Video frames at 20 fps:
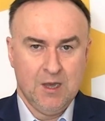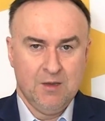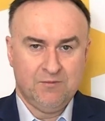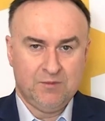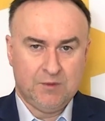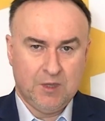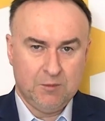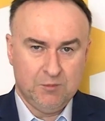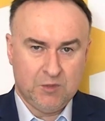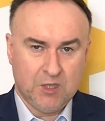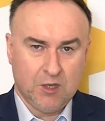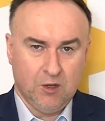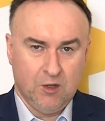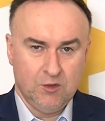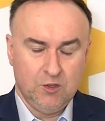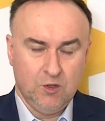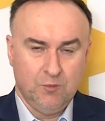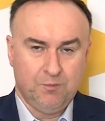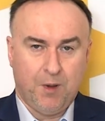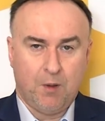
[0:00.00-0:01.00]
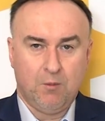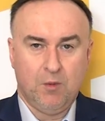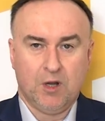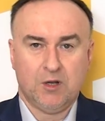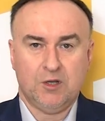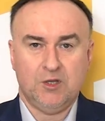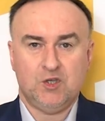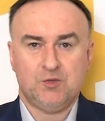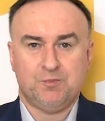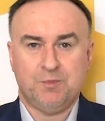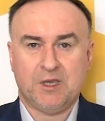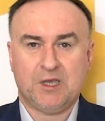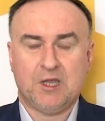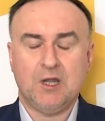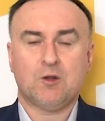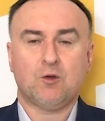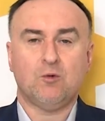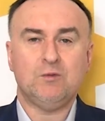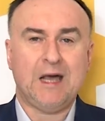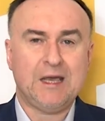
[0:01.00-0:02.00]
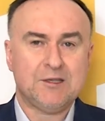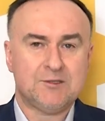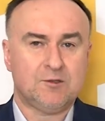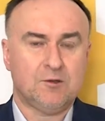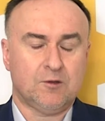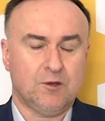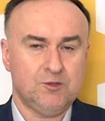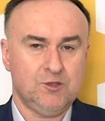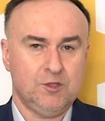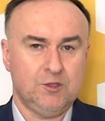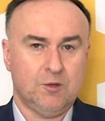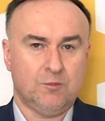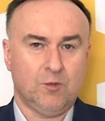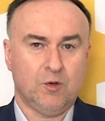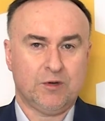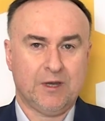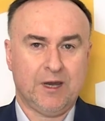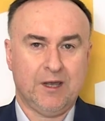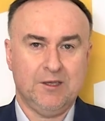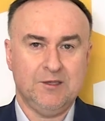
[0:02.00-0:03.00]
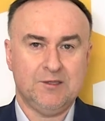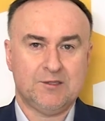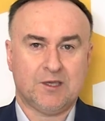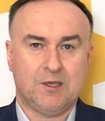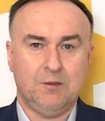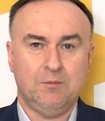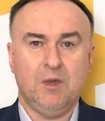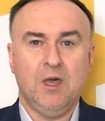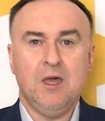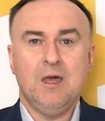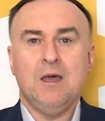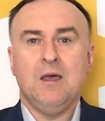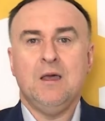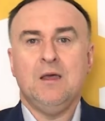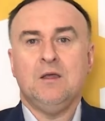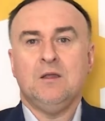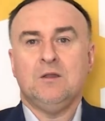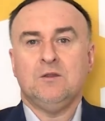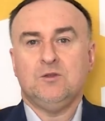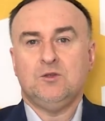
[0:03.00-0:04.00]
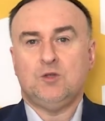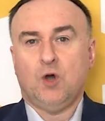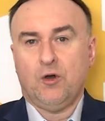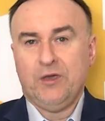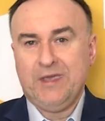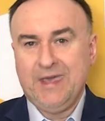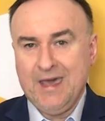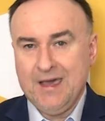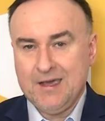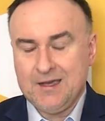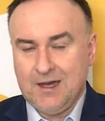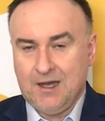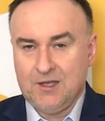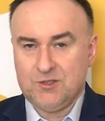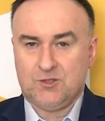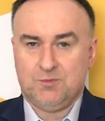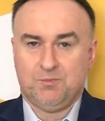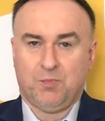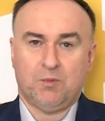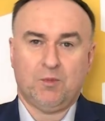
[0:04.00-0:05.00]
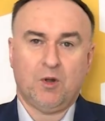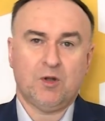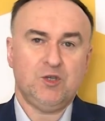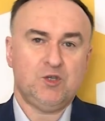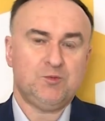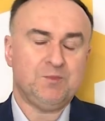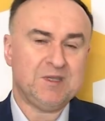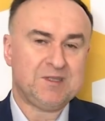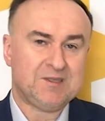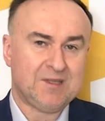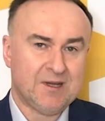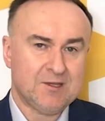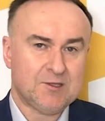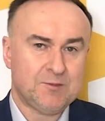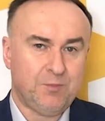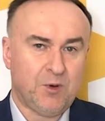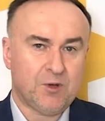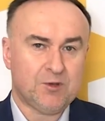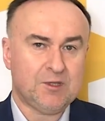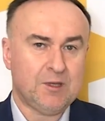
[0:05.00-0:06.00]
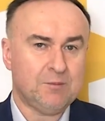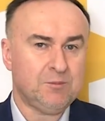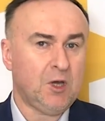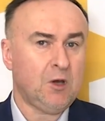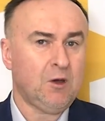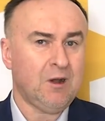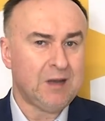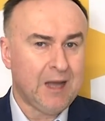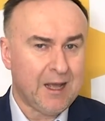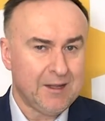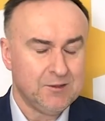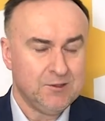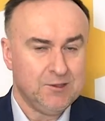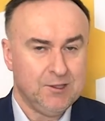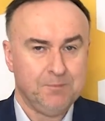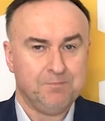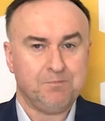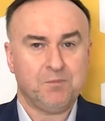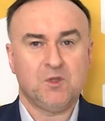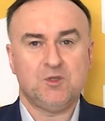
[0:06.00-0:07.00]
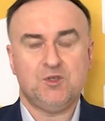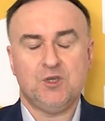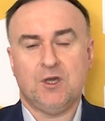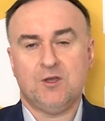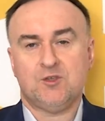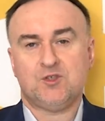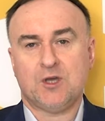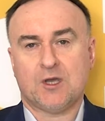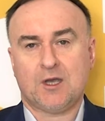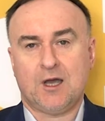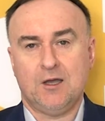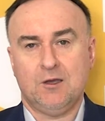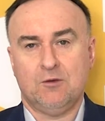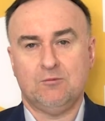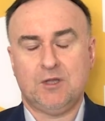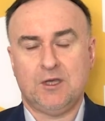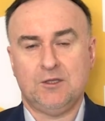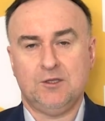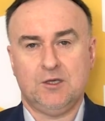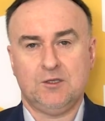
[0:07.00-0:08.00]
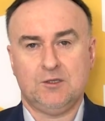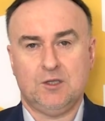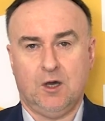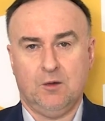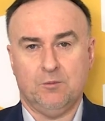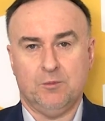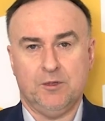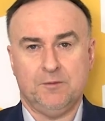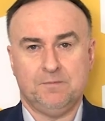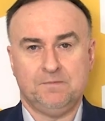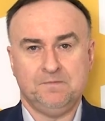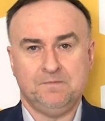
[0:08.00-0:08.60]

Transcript: W tym tygodniu pomogliśmy kilkunastu rodzinom ukraińskim dojechać, pomogliśmy z transportem do Holandii, gdzie czekają na nich domy.